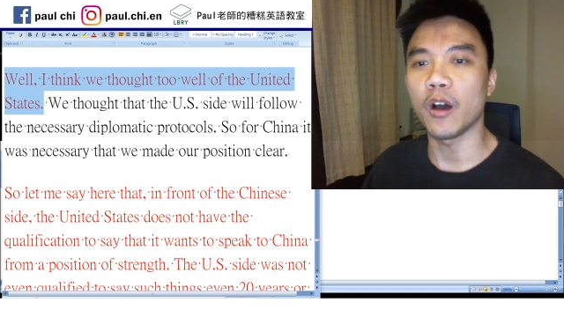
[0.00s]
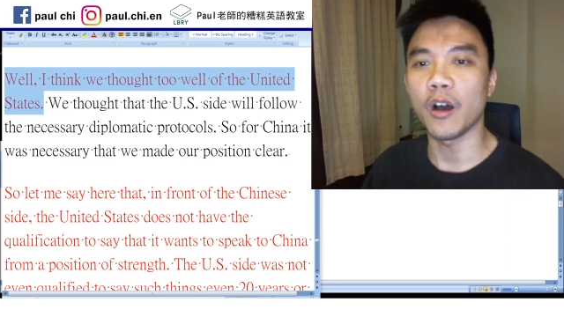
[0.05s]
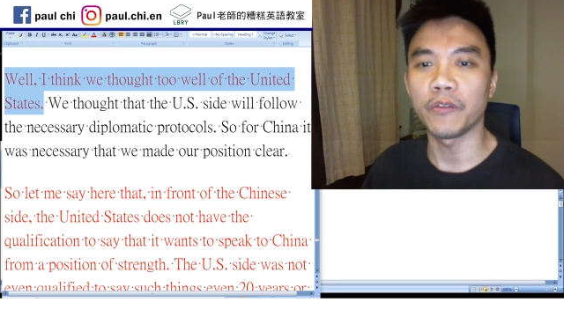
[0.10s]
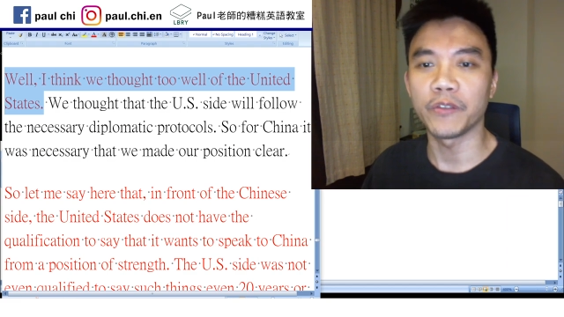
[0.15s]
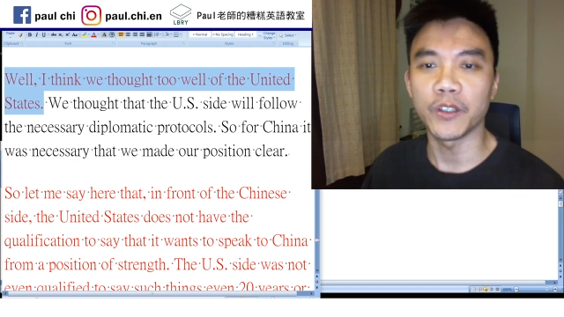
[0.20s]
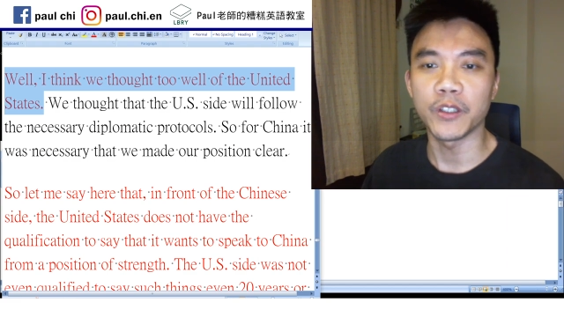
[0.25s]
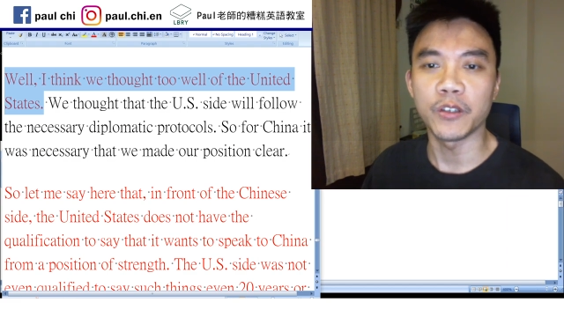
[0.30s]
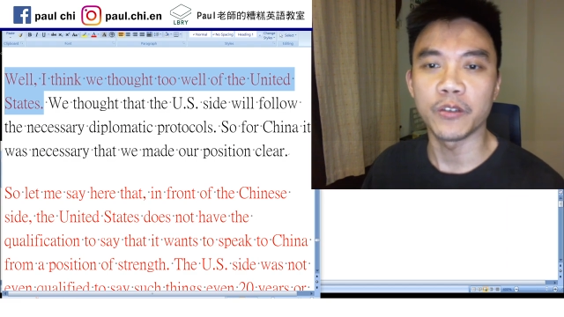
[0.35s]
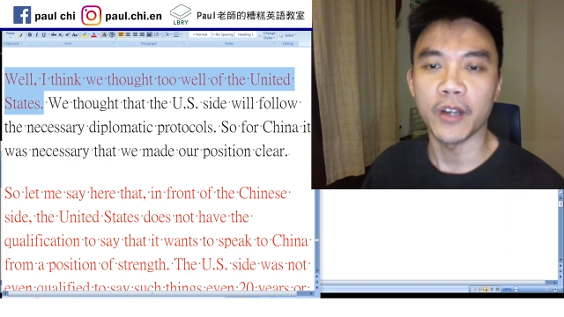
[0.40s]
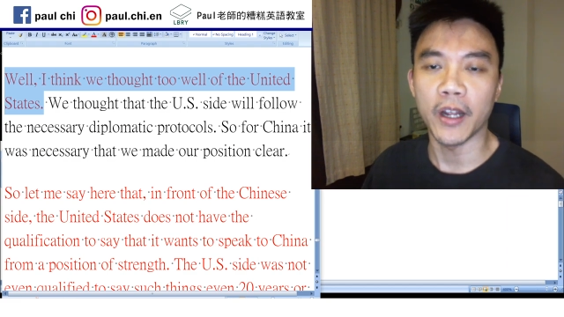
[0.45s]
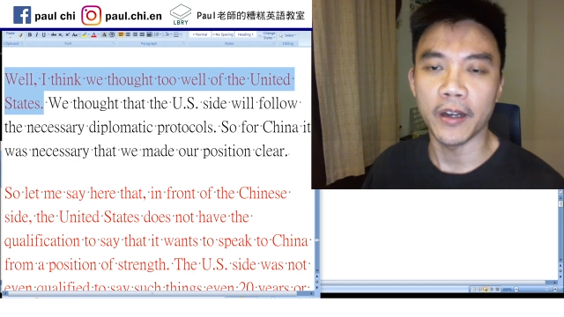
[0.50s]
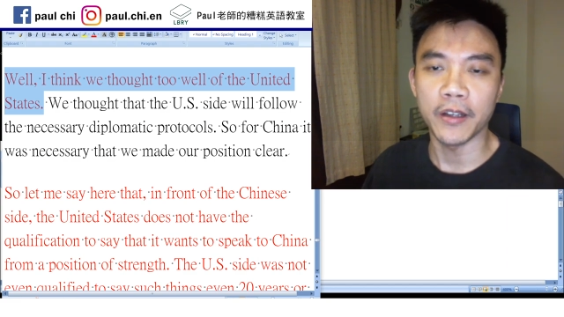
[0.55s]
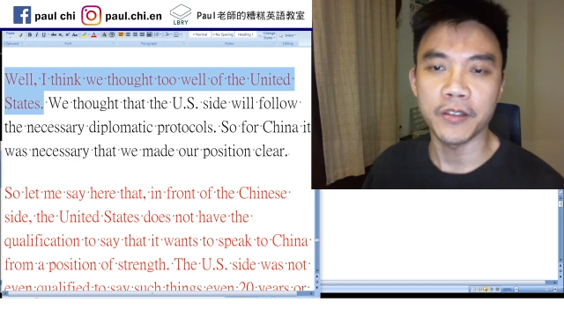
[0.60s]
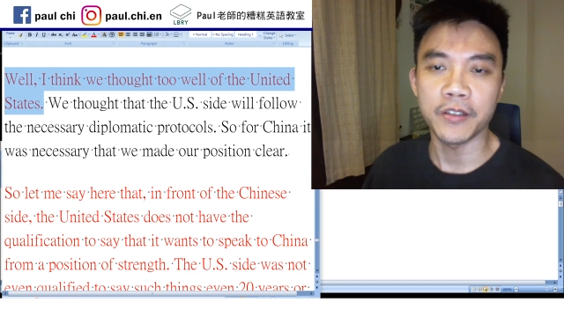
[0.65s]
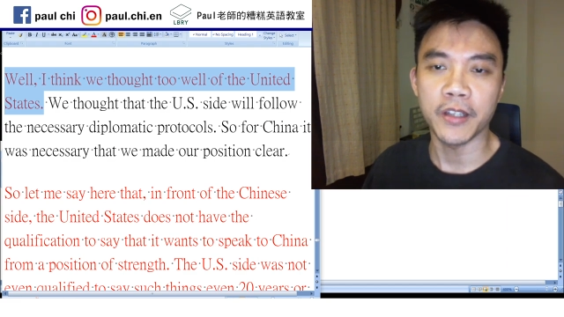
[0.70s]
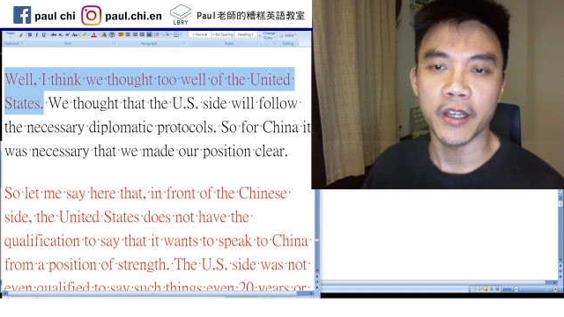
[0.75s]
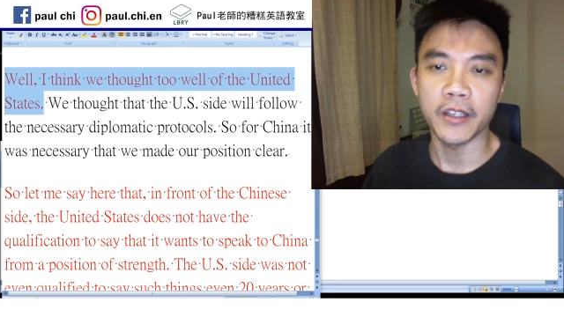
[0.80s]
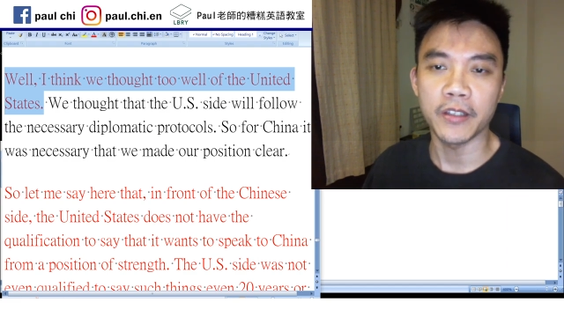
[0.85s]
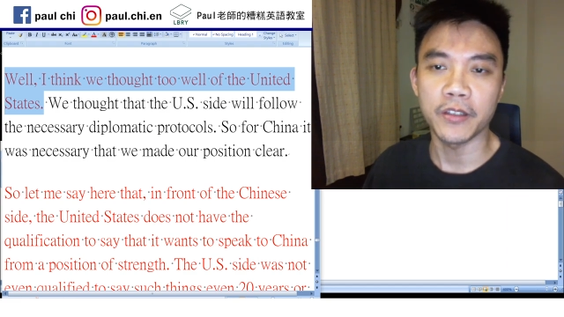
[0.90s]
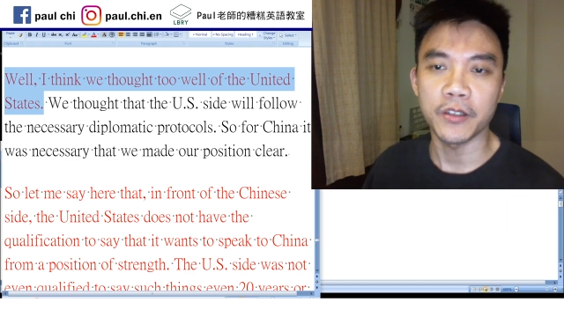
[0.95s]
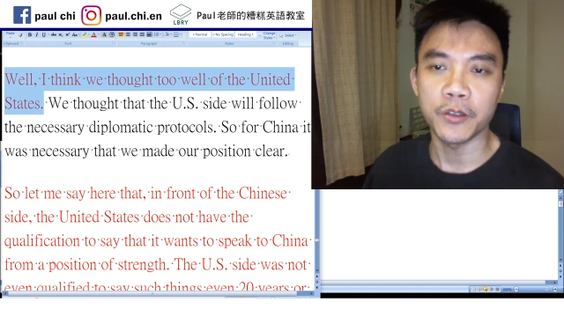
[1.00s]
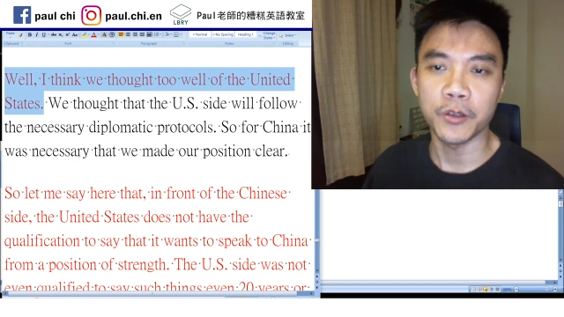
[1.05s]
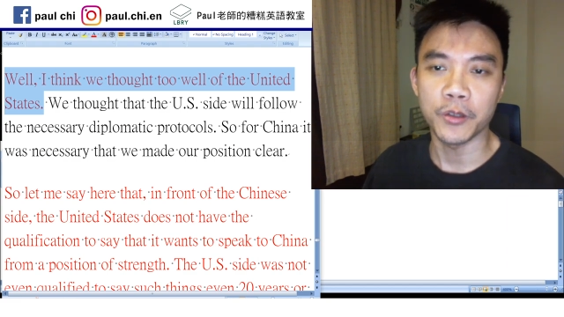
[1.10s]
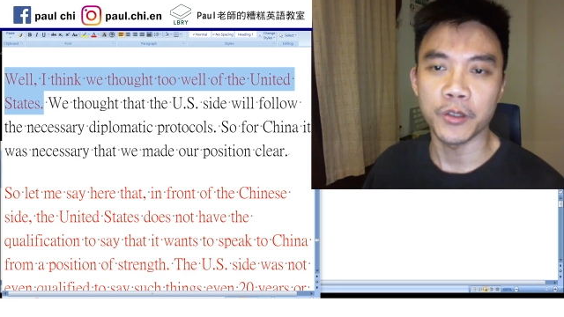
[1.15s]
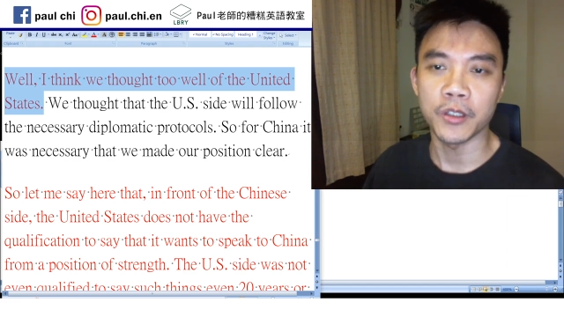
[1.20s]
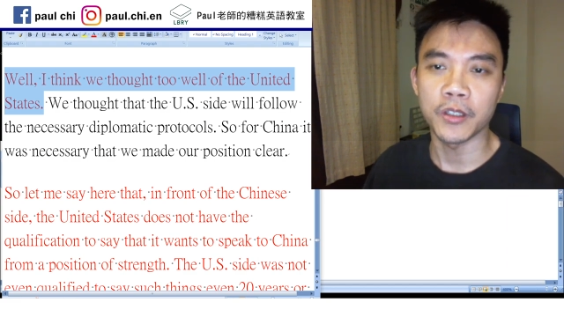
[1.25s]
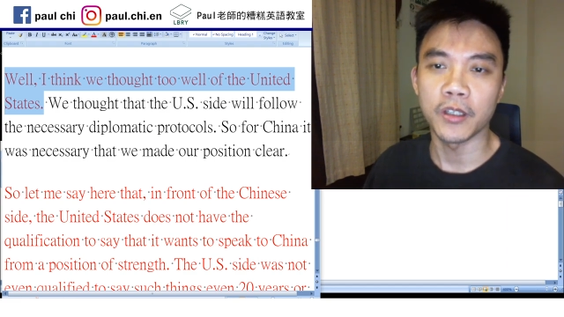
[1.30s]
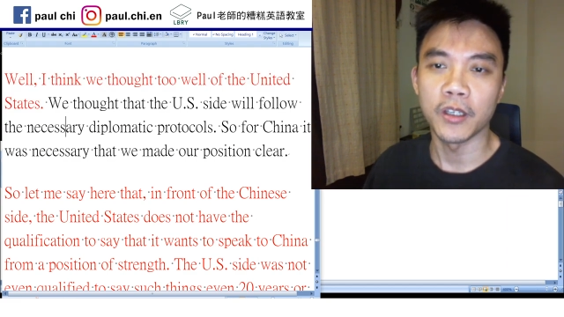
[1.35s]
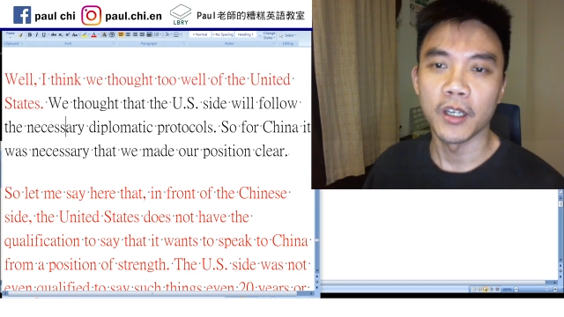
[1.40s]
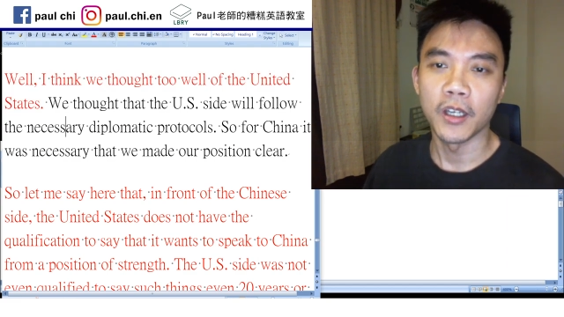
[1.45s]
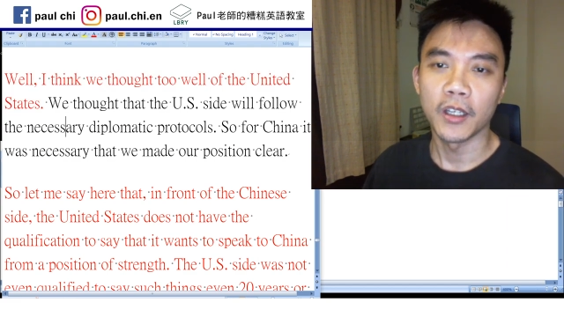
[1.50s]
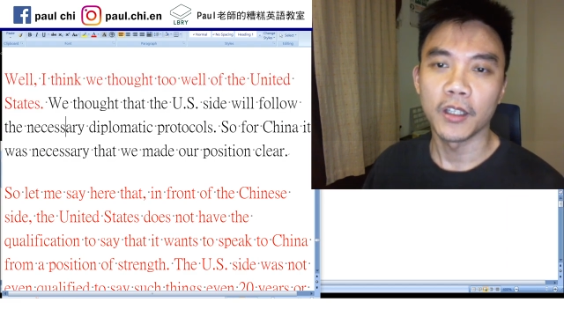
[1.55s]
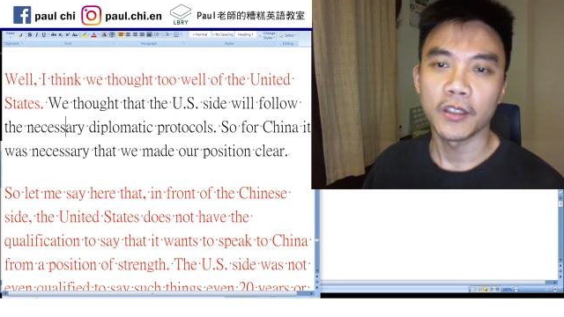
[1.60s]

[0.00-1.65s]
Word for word: of the United States。”就是